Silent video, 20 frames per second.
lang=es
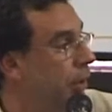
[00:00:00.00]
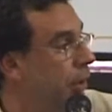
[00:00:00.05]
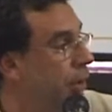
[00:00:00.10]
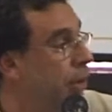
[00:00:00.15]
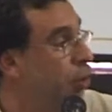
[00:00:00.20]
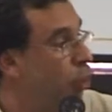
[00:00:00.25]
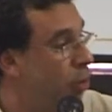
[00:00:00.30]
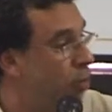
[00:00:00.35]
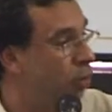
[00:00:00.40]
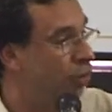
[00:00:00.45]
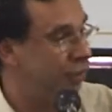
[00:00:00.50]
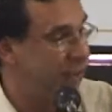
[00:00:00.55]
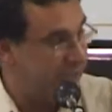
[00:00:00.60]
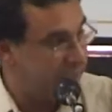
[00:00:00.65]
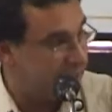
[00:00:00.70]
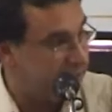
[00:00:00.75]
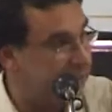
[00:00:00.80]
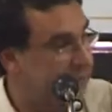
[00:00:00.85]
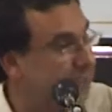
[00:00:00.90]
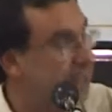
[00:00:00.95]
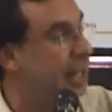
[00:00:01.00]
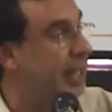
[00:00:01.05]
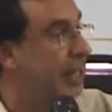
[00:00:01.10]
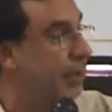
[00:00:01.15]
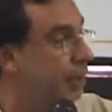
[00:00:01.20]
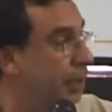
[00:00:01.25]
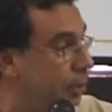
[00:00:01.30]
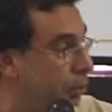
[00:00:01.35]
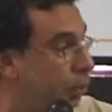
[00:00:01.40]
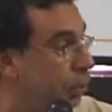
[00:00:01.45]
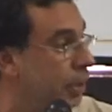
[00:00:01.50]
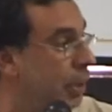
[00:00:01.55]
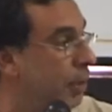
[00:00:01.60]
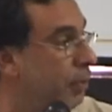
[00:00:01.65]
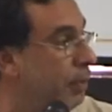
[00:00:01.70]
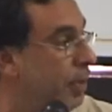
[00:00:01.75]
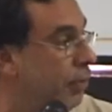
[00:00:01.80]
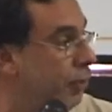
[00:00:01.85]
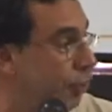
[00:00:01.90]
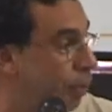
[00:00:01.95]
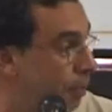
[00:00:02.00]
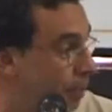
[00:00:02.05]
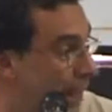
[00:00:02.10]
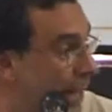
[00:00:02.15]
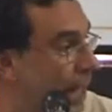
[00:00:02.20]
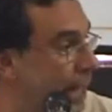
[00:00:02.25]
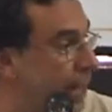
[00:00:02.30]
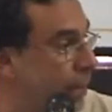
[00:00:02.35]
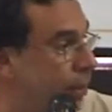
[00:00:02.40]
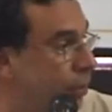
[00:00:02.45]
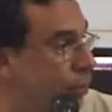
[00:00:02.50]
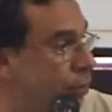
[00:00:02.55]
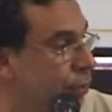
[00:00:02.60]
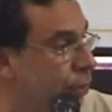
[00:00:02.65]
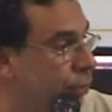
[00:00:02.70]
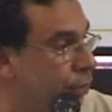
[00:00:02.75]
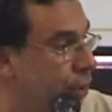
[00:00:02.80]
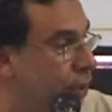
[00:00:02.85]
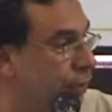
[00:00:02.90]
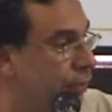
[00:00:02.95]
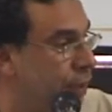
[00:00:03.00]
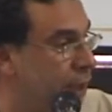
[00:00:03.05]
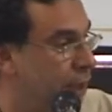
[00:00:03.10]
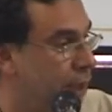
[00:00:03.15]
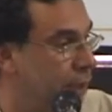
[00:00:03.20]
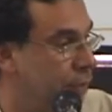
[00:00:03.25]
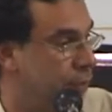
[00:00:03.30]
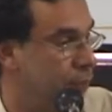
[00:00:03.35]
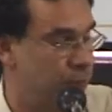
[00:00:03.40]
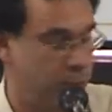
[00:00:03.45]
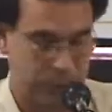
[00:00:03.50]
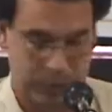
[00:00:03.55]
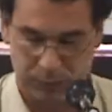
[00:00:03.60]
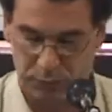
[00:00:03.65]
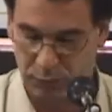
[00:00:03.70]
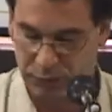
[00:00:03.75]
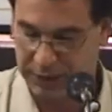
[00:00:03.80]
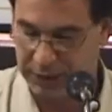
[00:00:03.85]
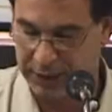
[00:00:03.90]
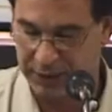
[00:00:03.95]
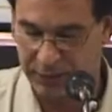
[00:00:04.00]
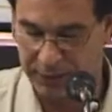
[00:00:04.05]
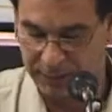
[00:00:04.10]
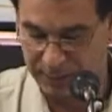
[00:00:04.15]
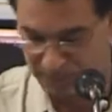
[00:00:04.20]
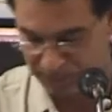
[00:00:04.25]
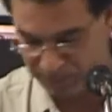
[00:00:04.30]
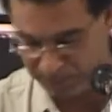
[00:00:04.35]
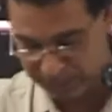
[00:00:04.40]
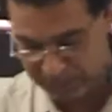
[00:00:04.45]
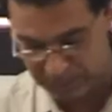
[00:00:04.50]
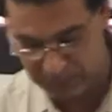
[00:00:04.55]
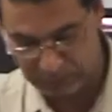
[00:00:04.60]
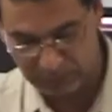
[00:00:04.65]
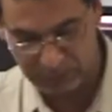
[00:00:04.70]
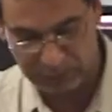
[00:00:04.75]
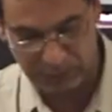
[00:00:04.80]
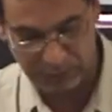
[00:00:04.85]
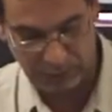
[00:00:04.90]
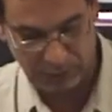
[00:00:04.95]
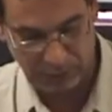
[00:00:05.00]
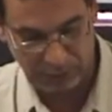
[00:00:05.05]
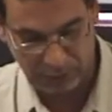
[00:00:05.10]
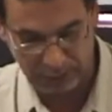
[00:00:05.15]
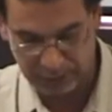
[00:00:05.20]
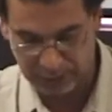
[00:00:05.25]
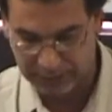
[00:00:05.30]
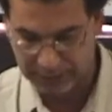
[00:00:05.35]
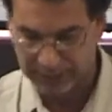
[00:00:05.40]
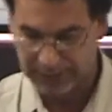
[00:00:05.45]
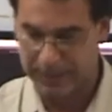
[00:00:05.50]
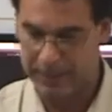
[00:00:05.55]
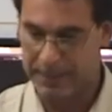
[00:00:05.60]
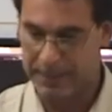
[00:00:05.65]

y cómo se destila la virtud del vicio para la reconstrucción de ese relato? Muchas gracias.